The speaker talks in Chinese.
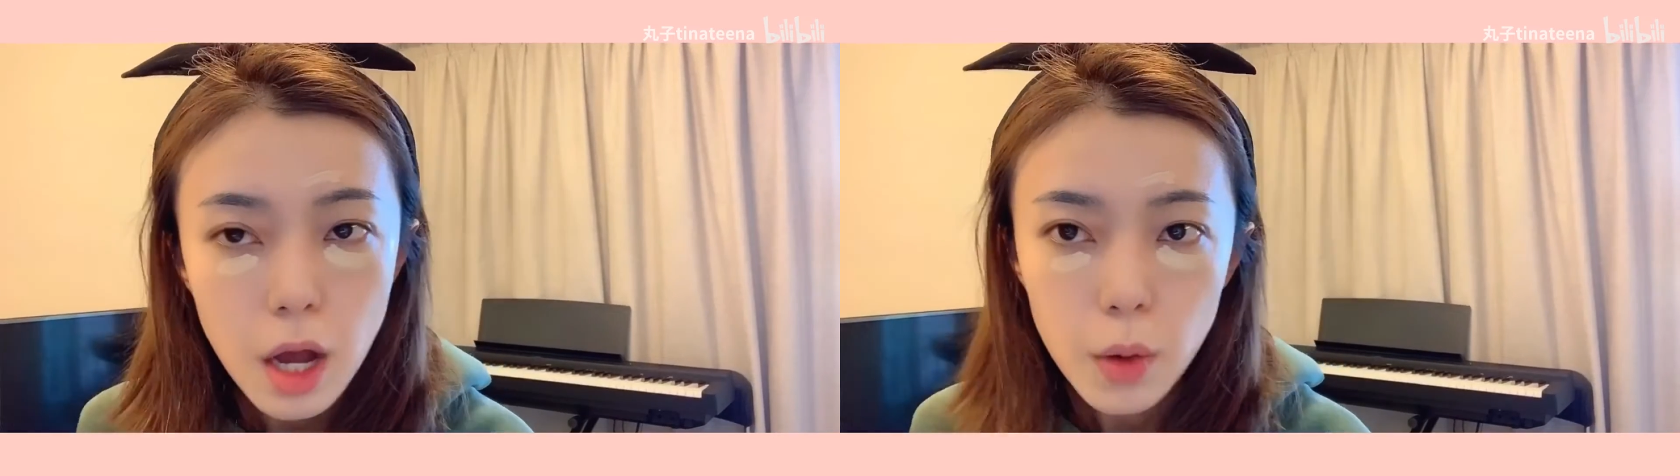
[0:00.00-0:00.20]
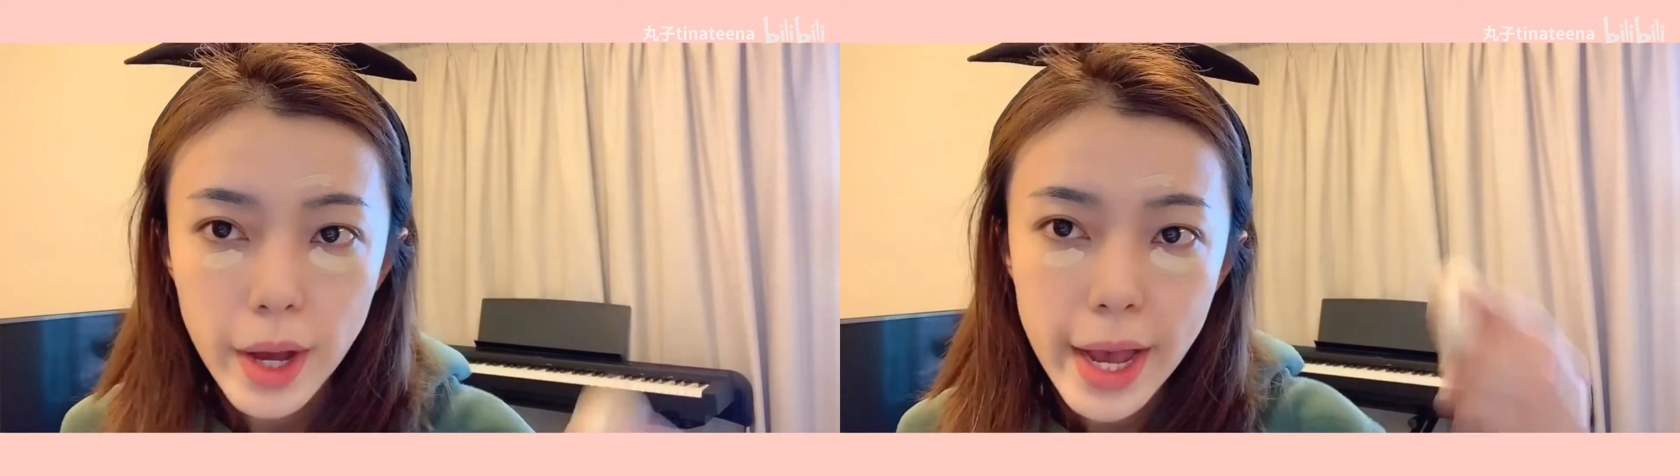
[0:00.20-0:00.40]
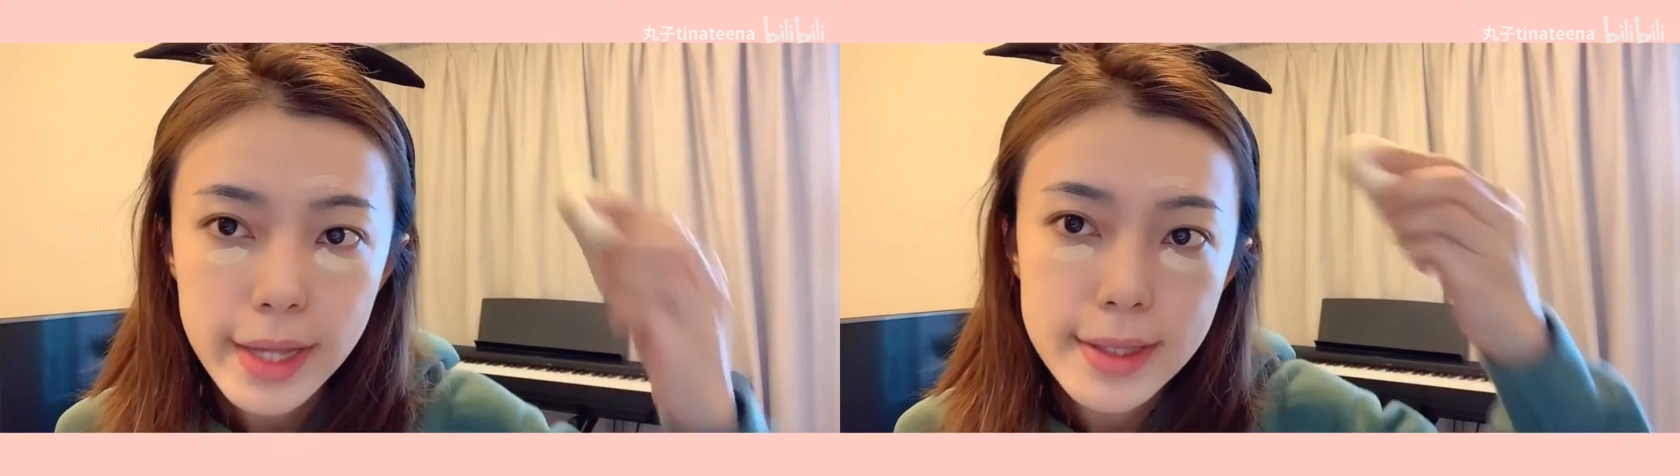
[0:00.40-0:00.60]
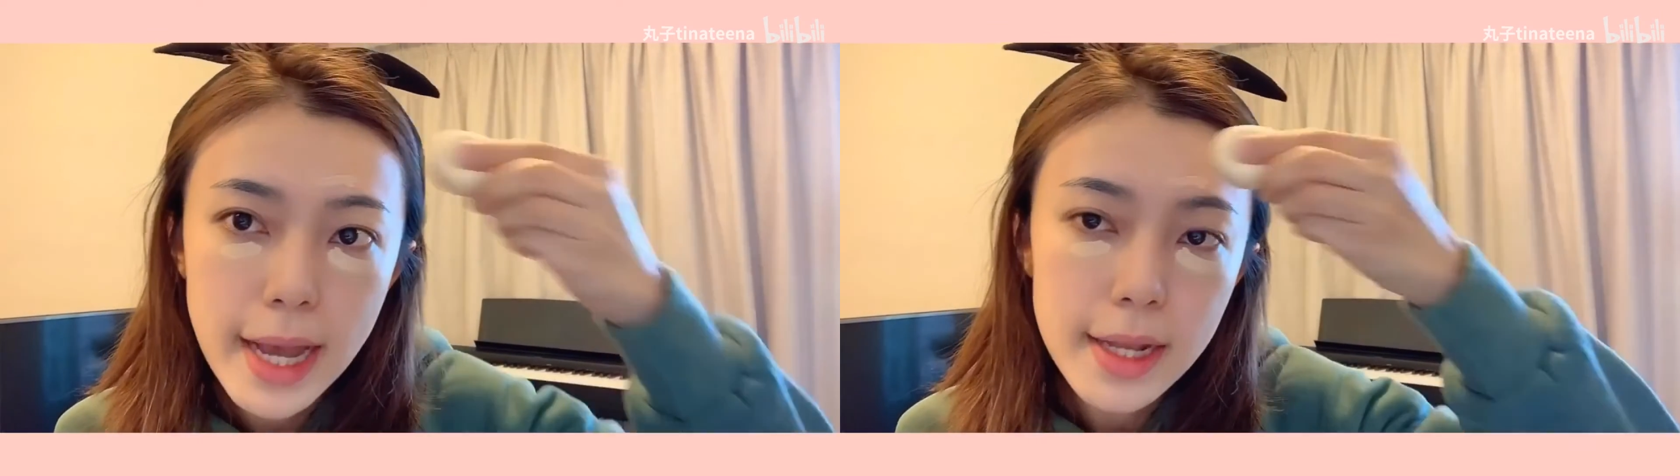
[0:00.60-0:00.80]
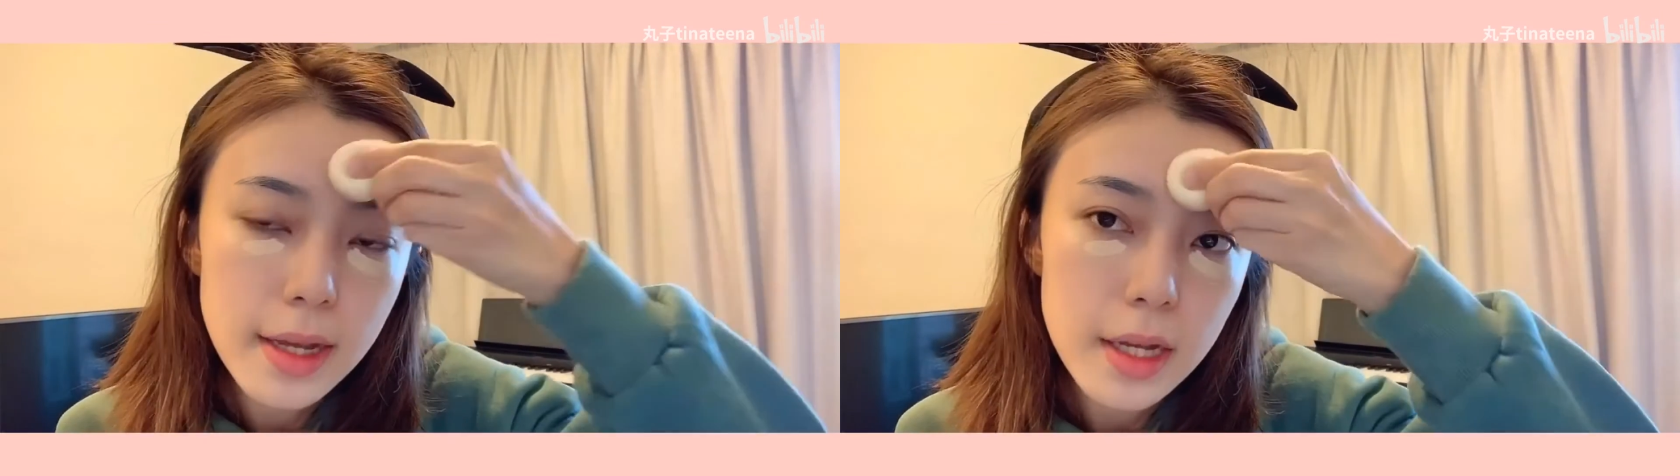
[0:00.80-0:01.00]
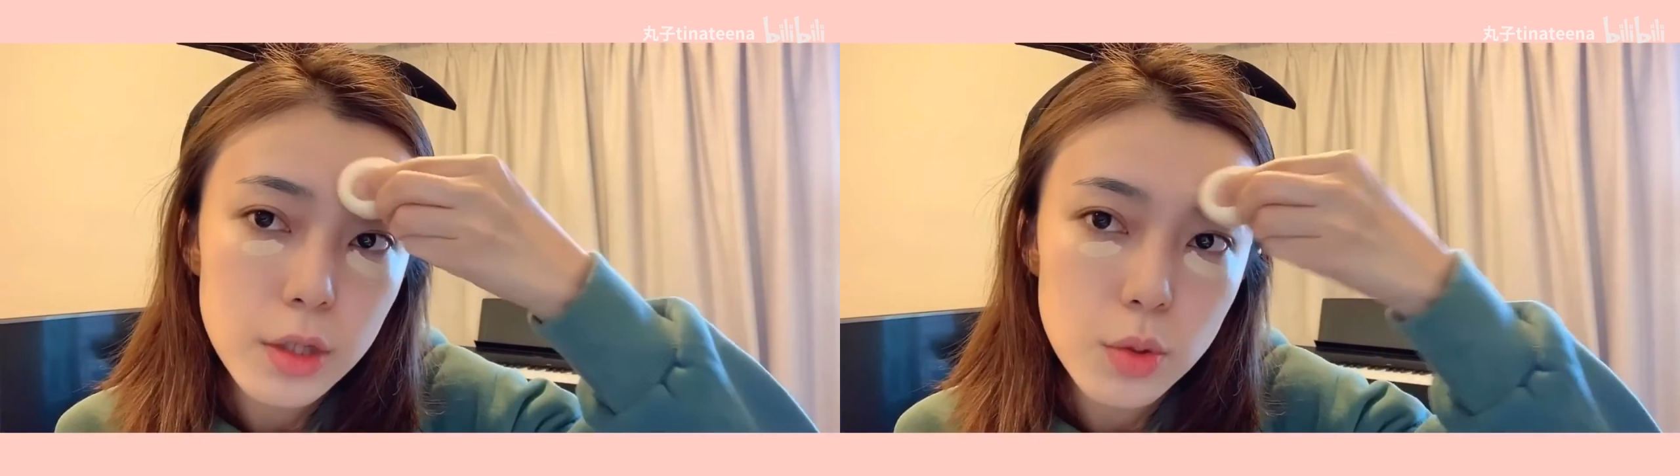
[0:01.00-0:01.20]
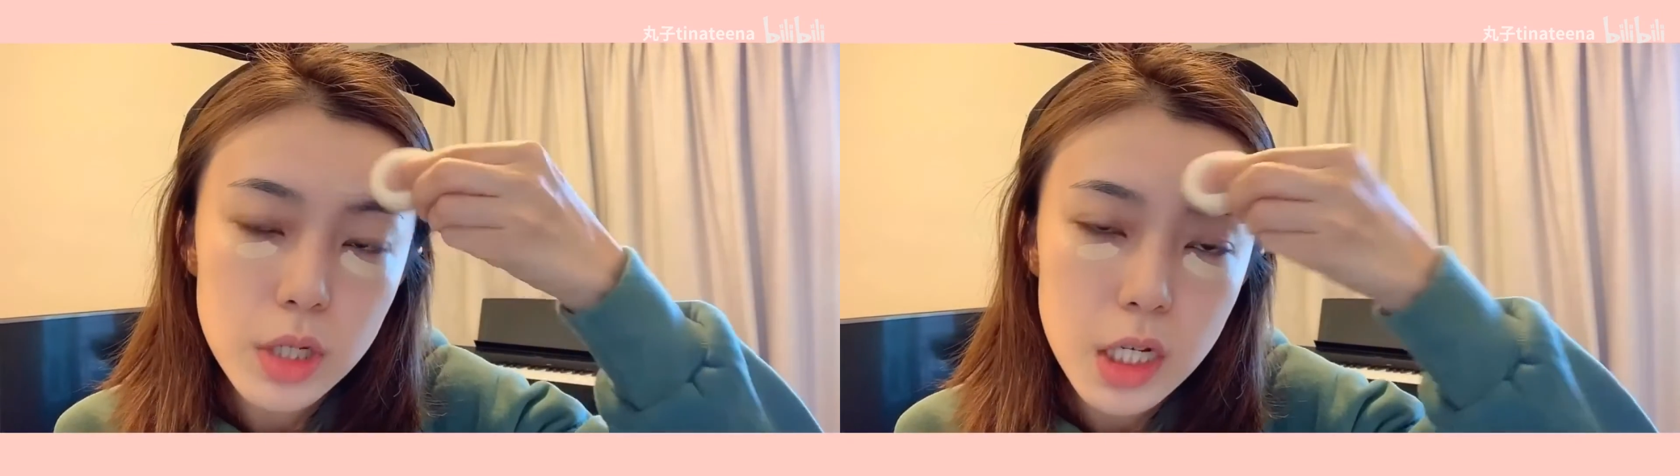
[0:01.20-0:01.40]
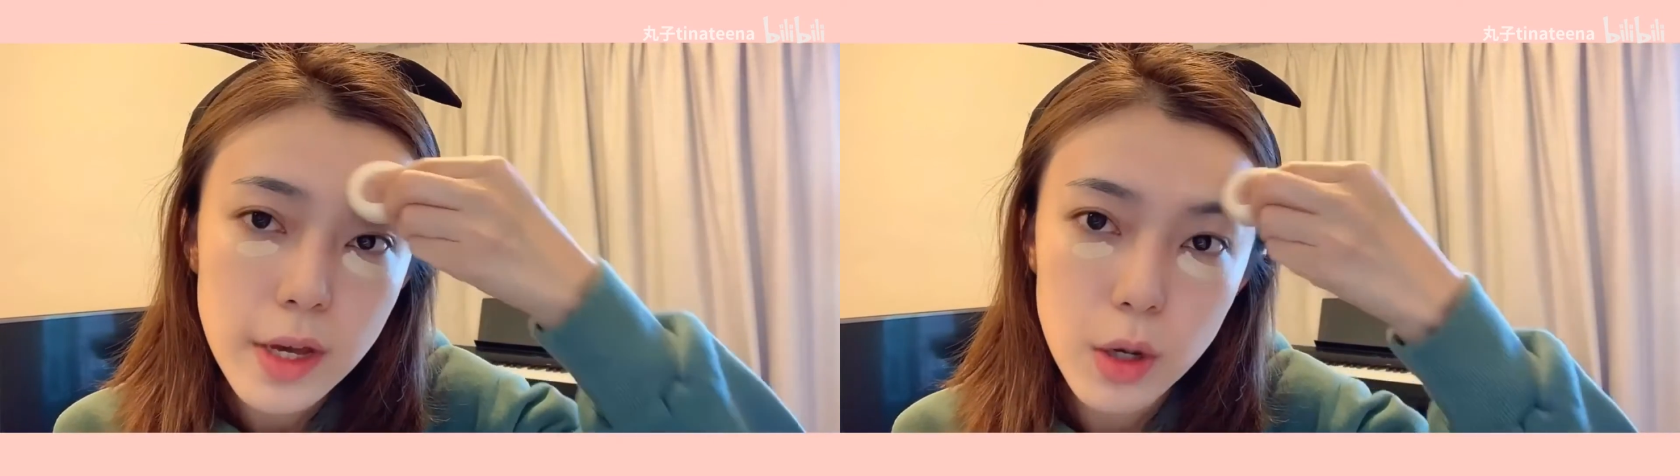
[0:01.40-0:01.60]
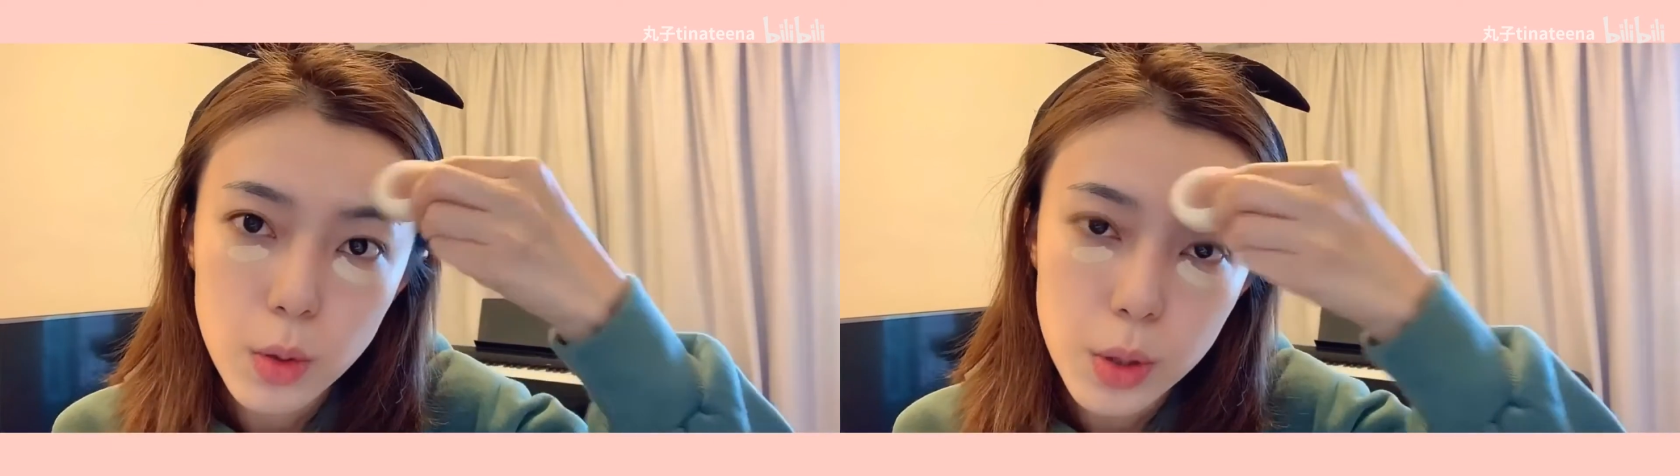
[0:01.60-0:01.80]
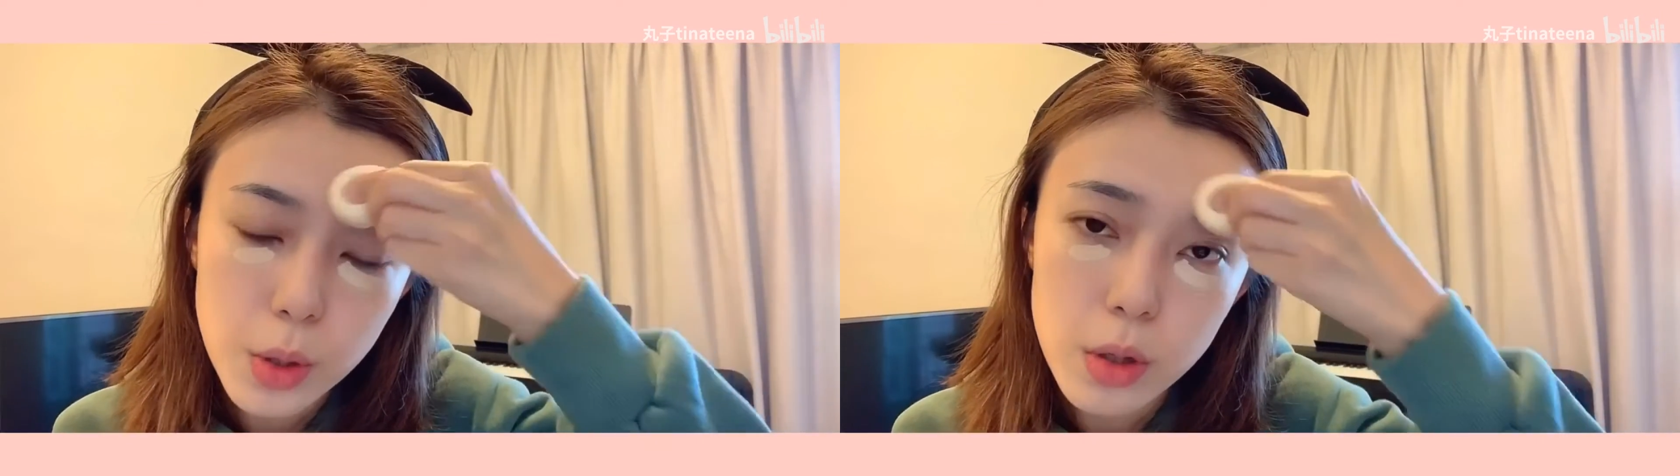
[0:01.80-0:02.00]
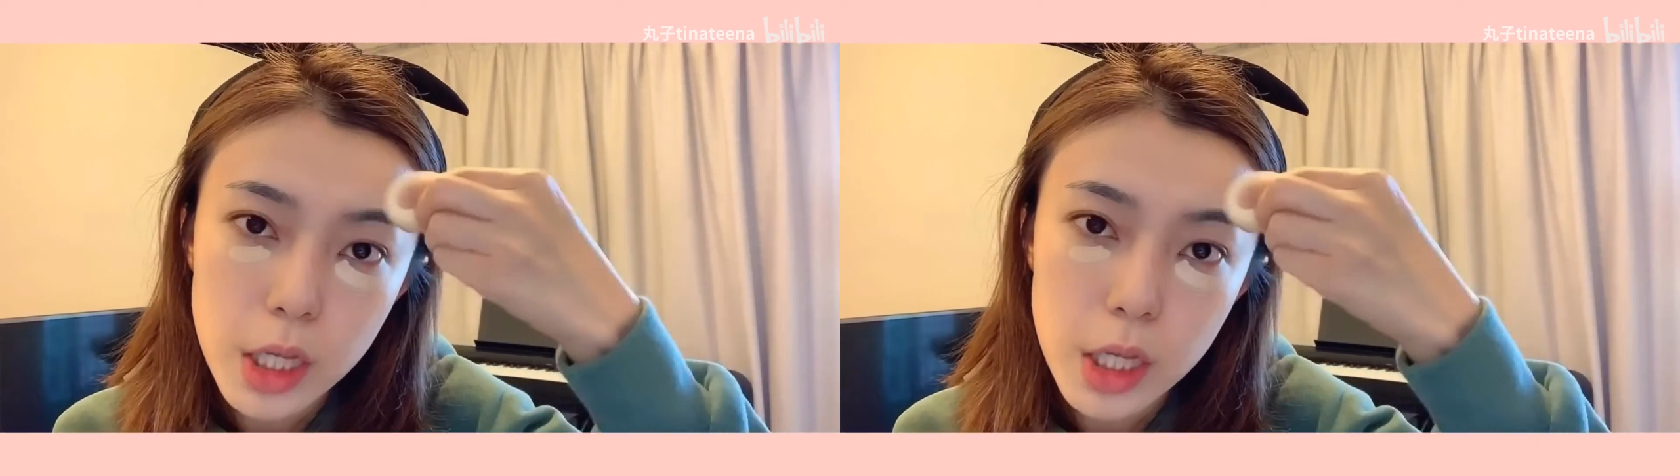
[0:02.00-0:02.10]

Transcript: 我还带了很多课外活动，